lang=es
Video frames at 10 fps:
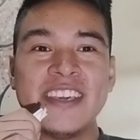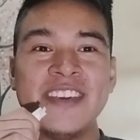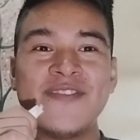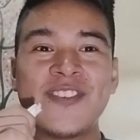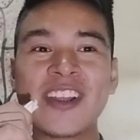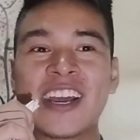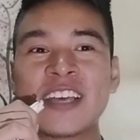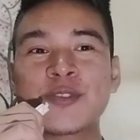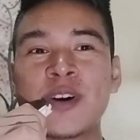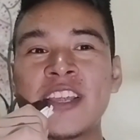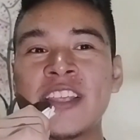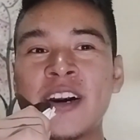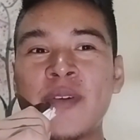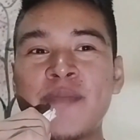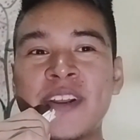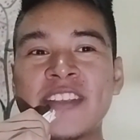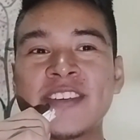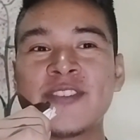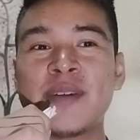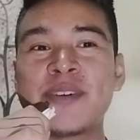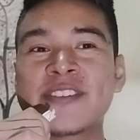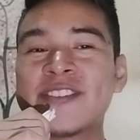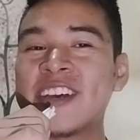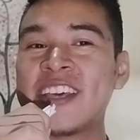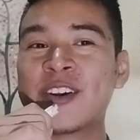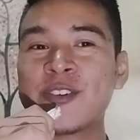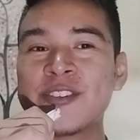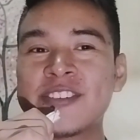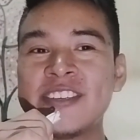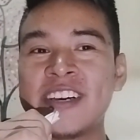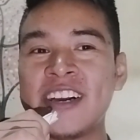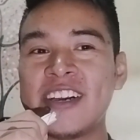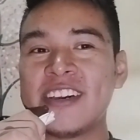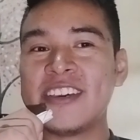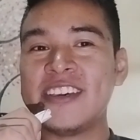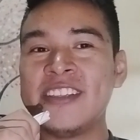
Y por casualidad va a aparecer una persona desconocida